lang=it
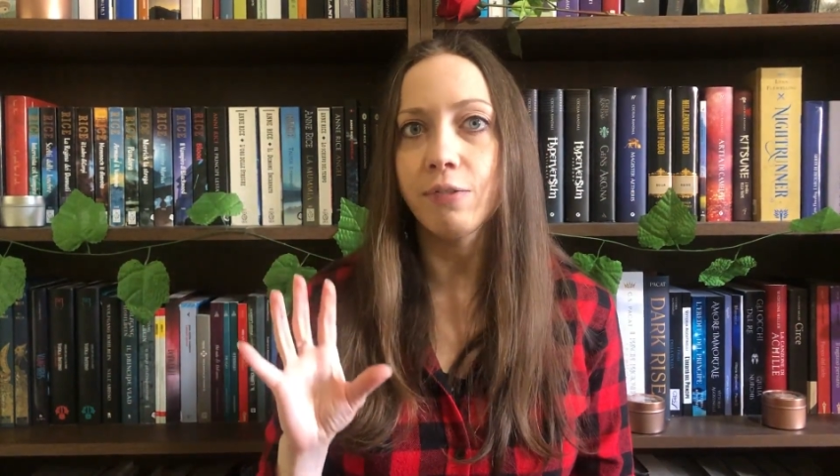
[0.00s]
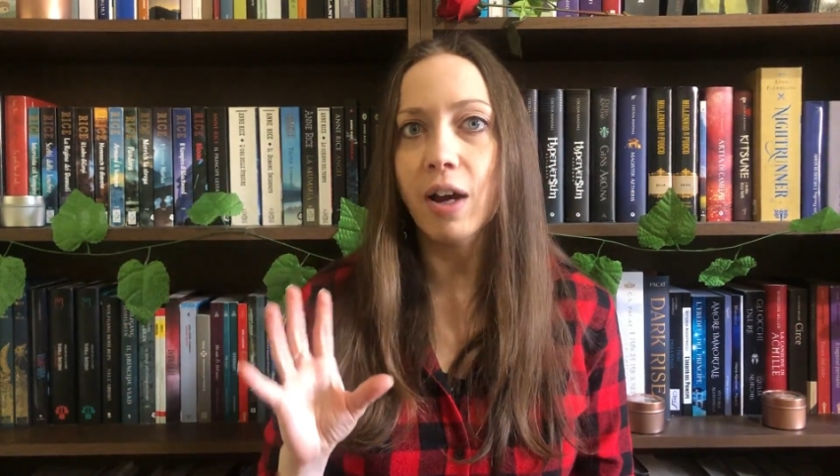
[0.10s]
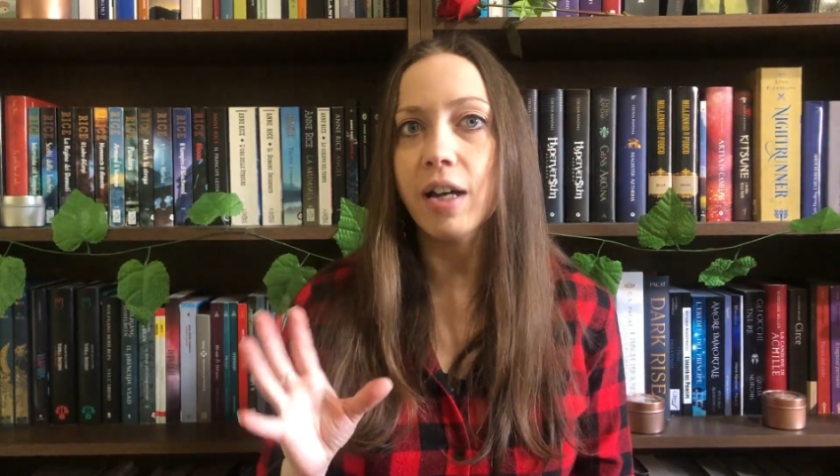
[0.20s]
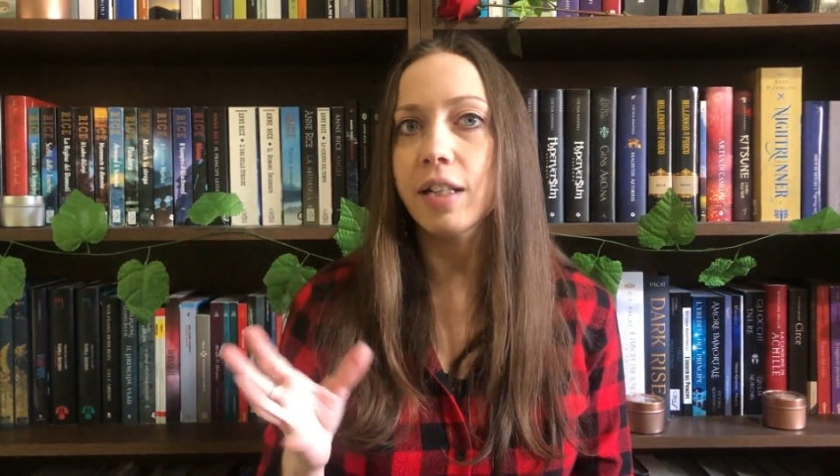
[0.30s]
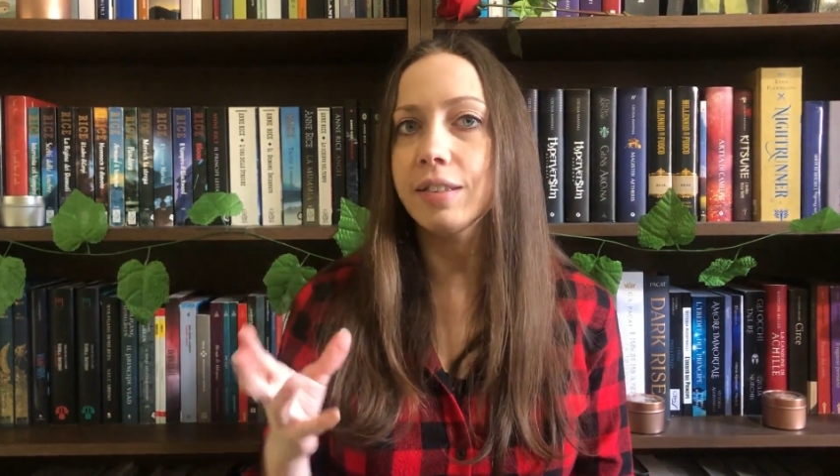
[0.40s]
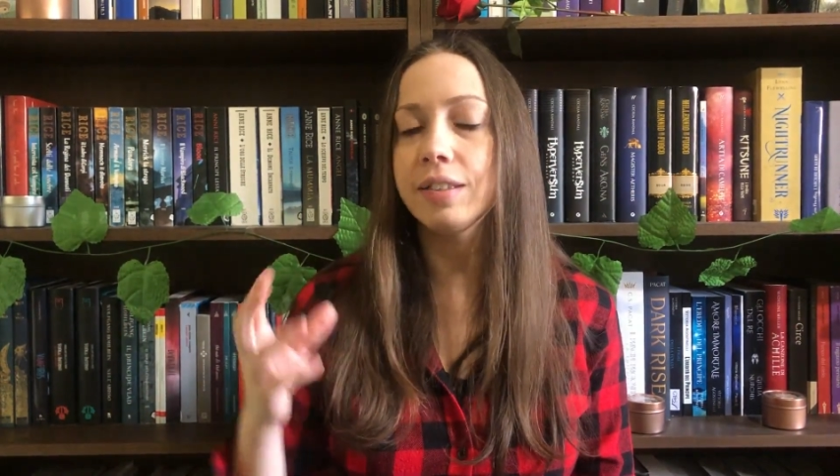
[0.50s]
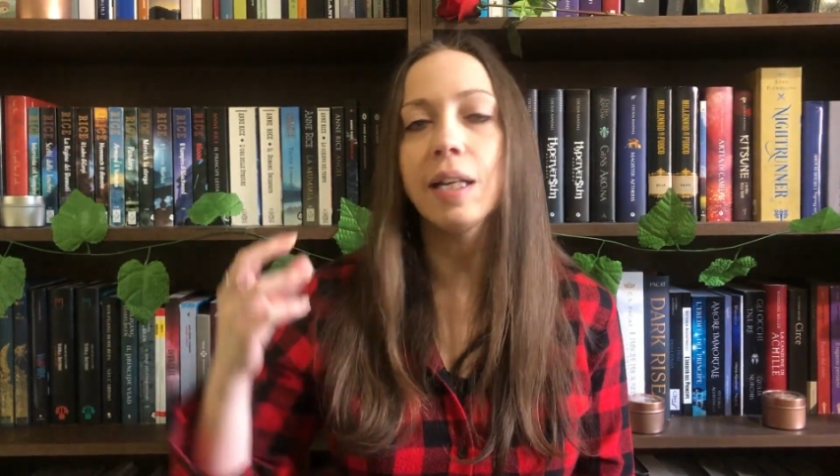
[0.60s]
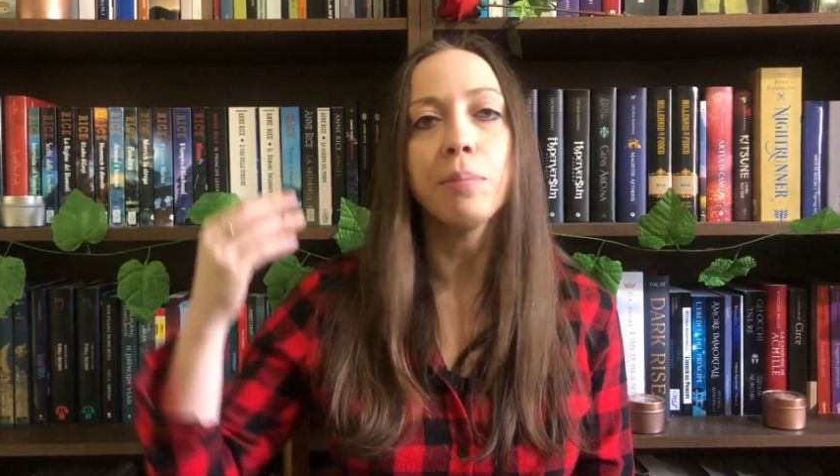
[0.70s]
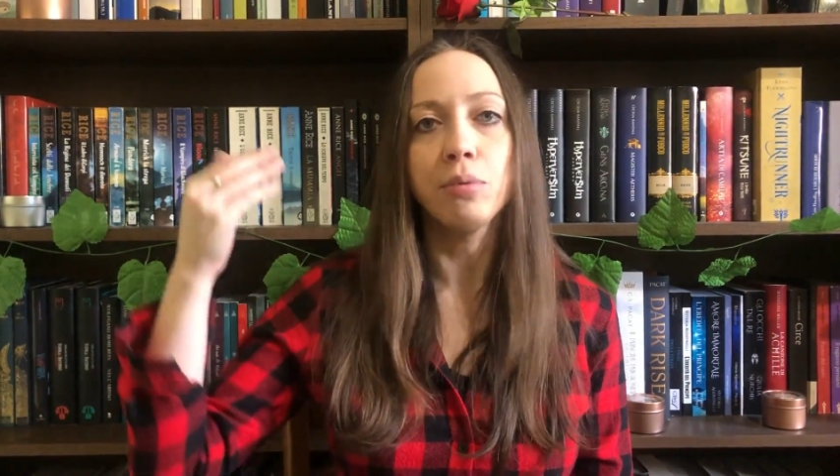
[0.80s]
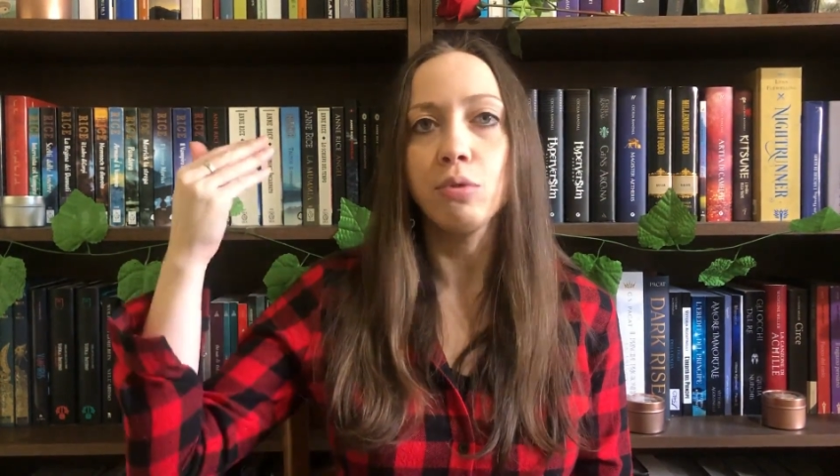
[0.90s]
fare
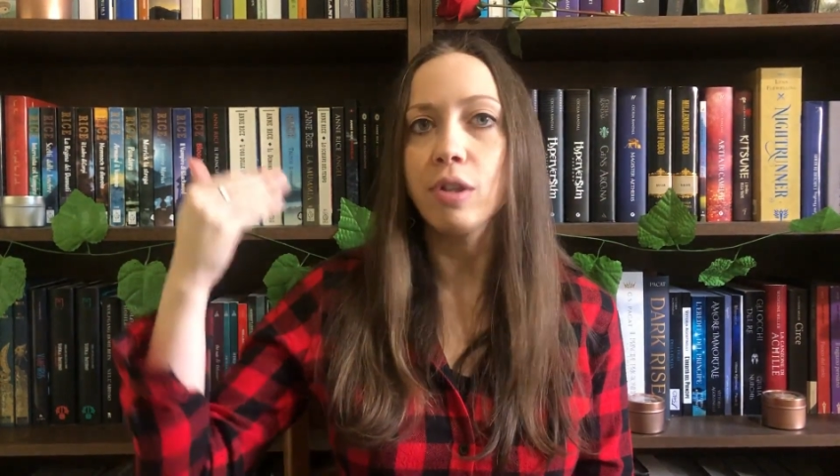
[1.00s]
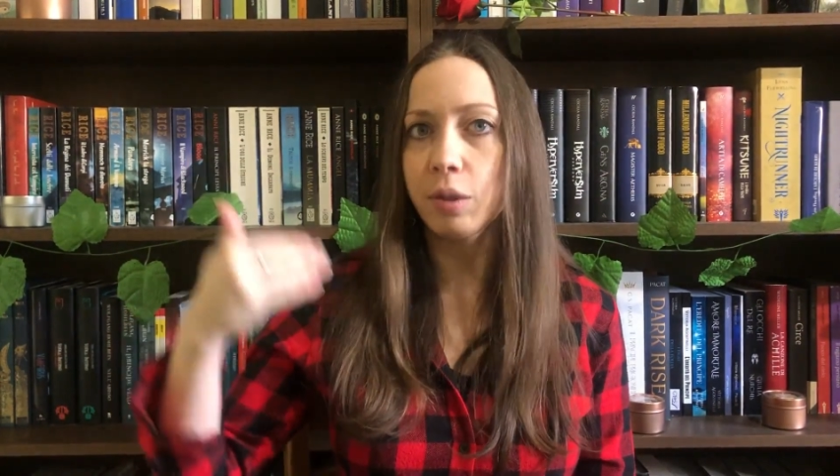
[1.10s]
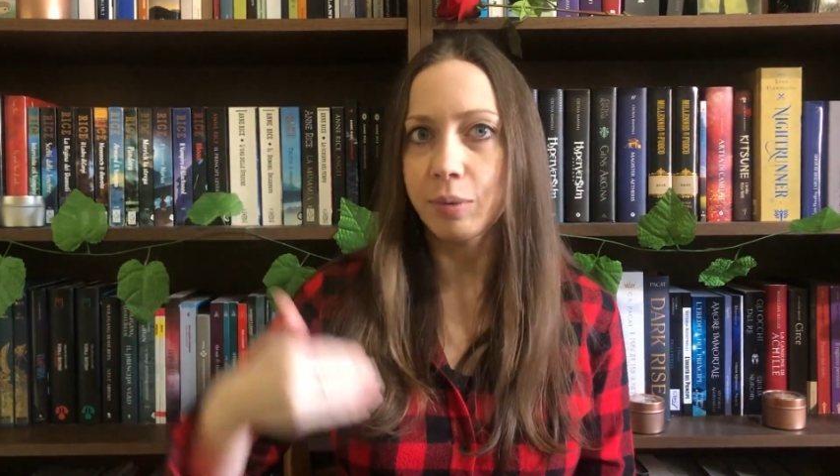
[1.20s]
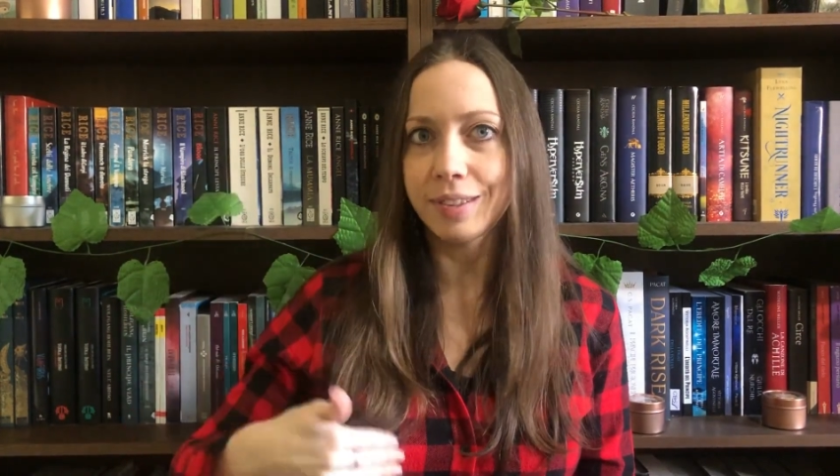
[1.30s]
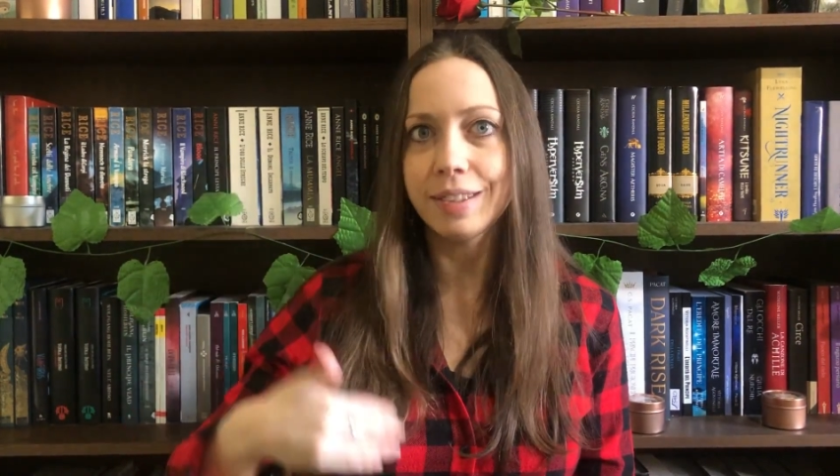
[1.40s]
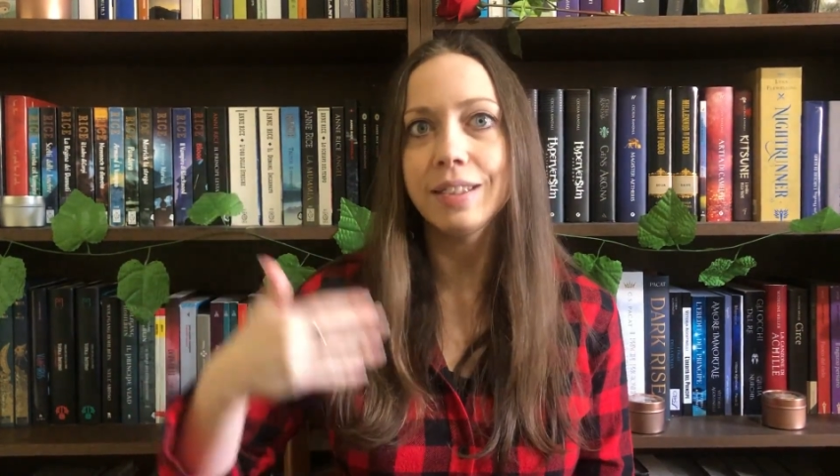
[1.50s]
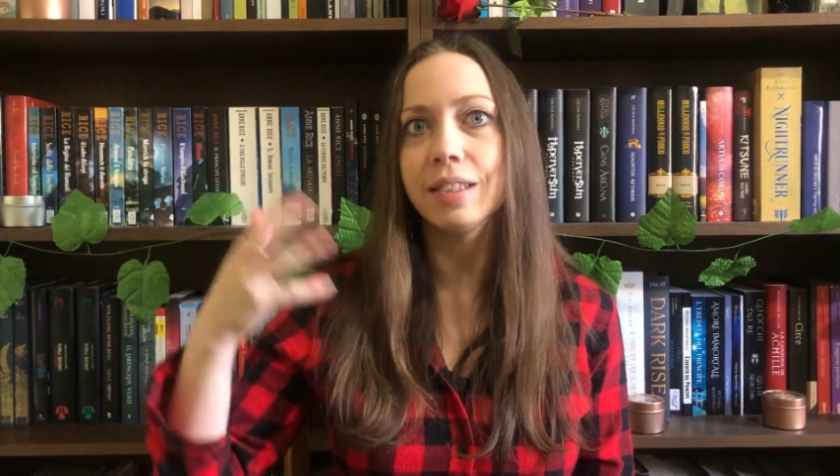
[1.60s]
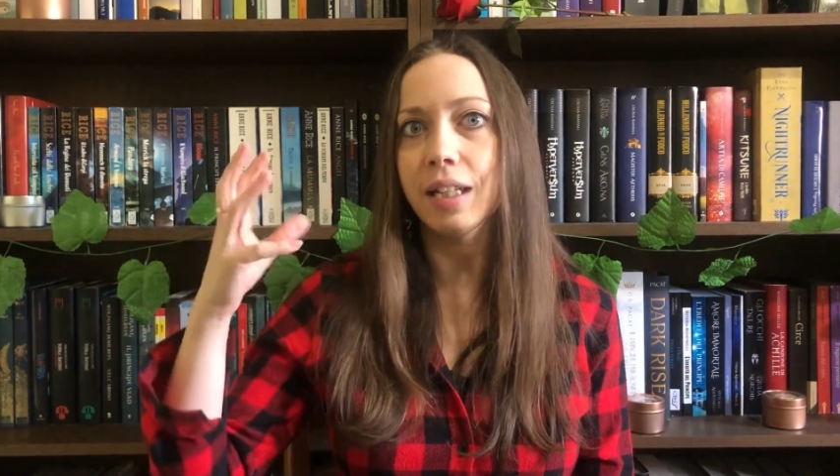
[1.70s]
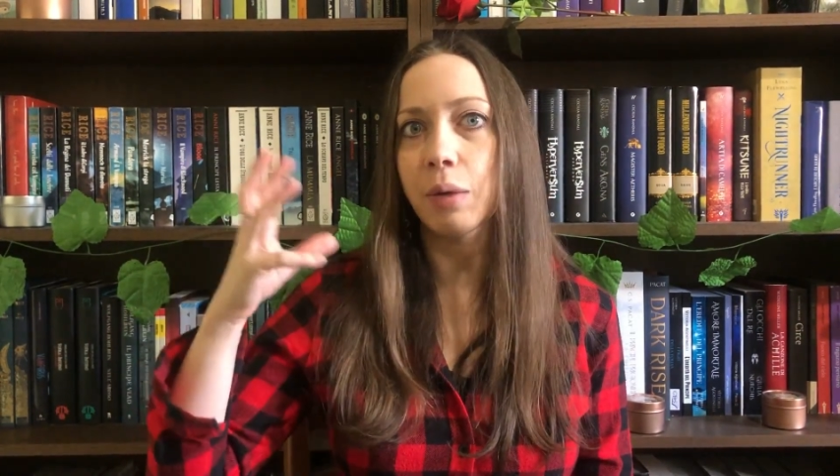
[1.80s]
sia appunto gli acquisti,